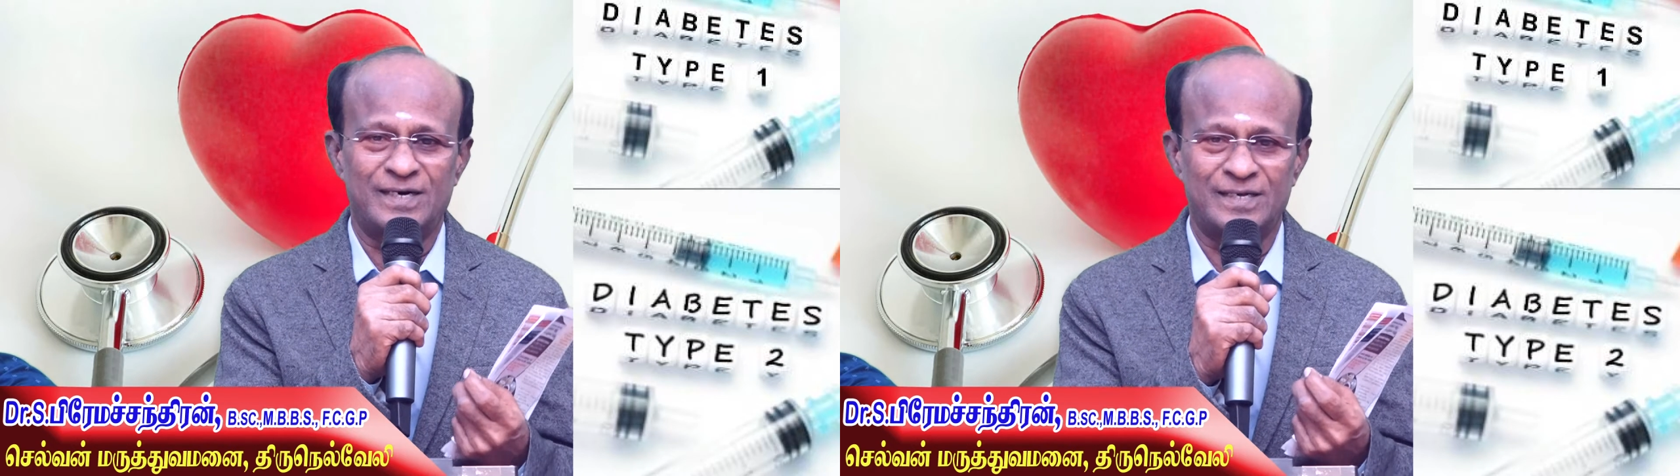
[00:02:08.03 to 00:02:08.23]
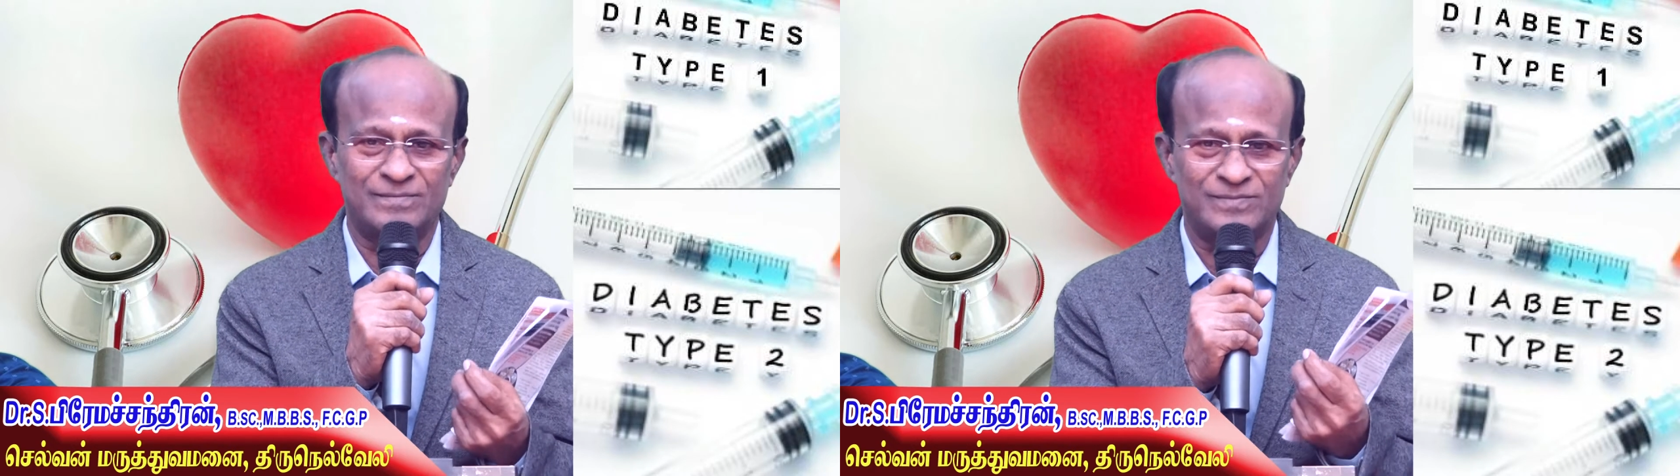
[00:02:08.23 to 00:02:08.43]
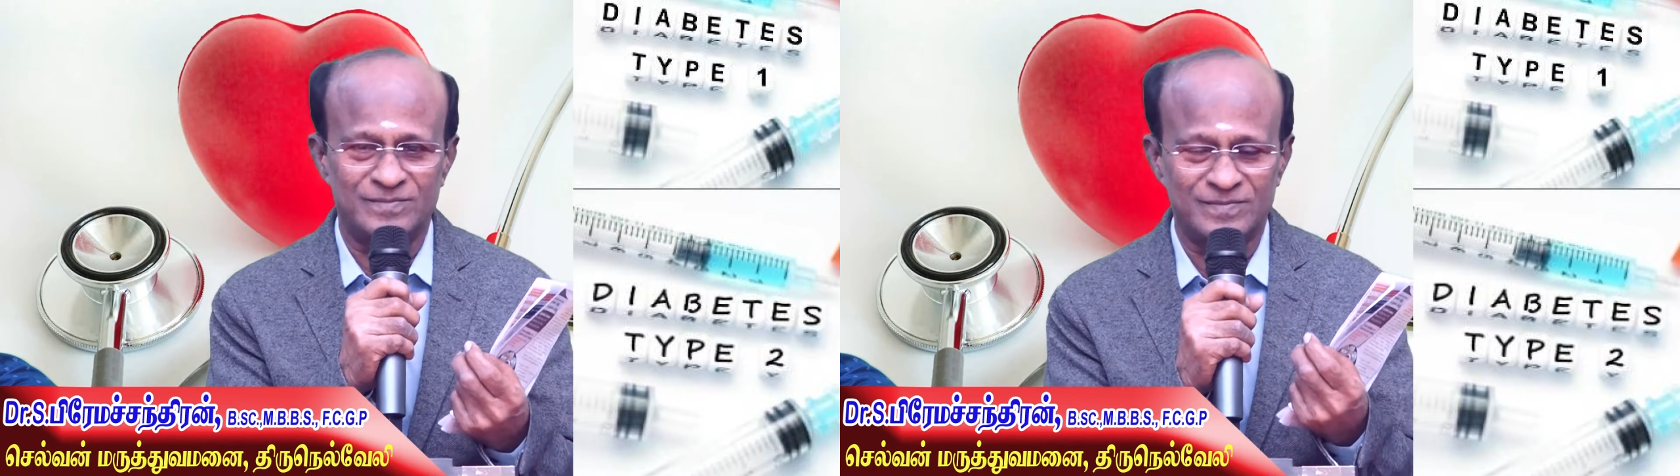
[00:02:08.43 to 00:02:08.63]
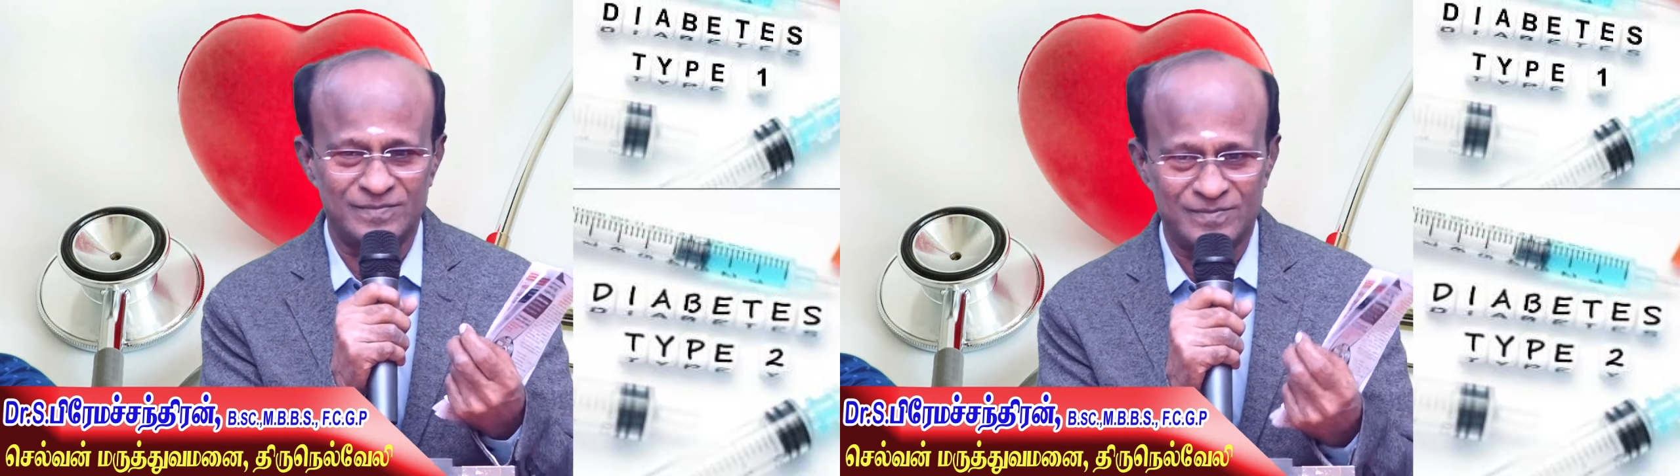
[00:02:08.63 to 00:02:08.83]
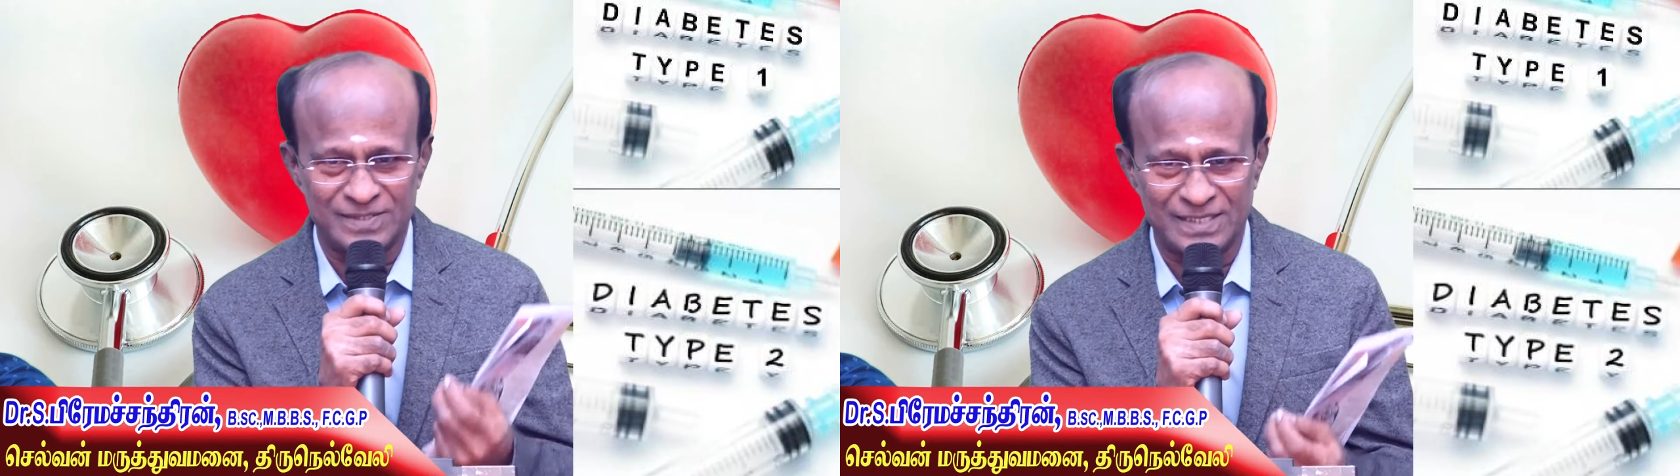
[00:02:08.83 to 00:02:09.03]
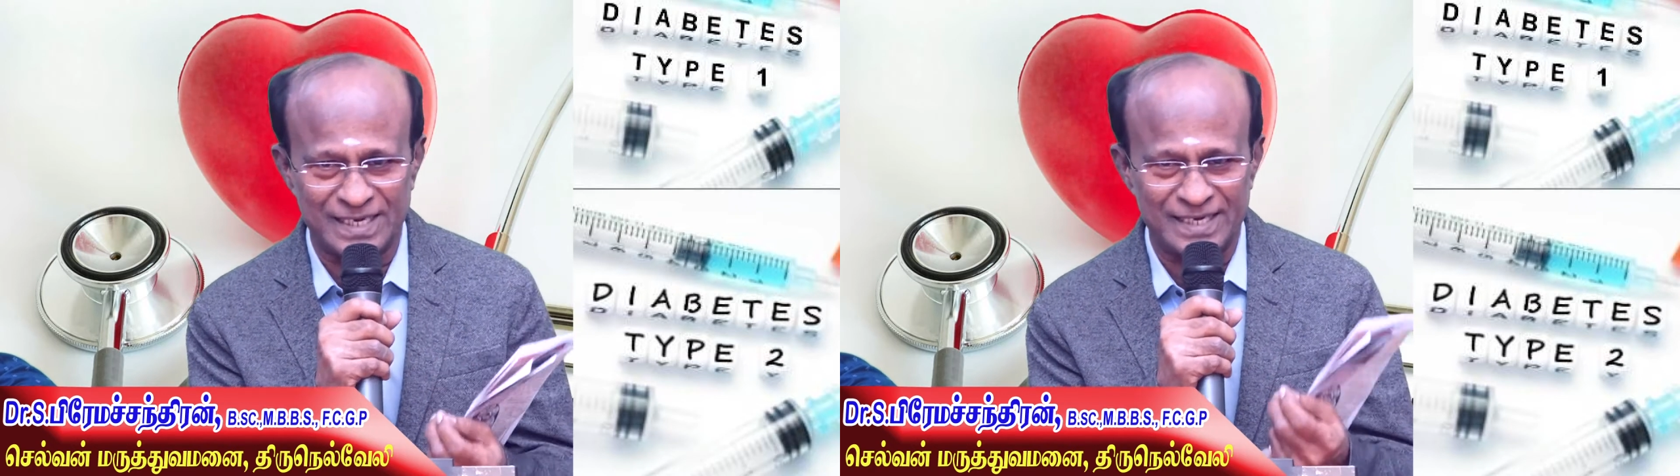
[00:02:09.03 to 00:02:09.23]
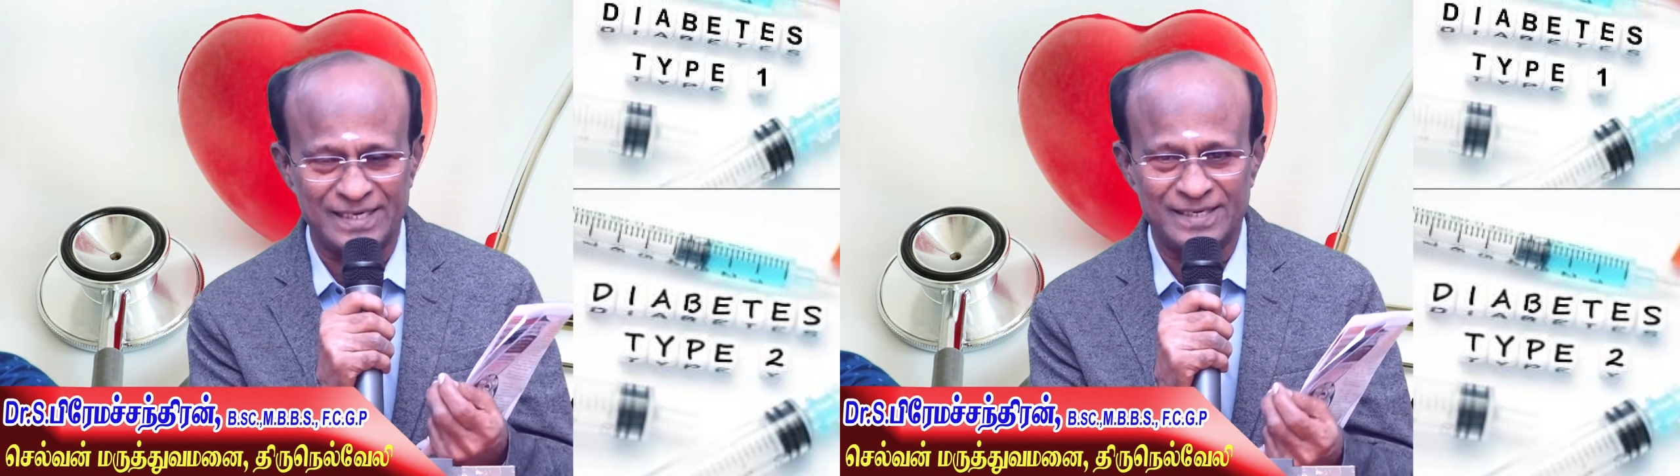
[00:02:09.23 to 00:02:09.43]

அந்த தினை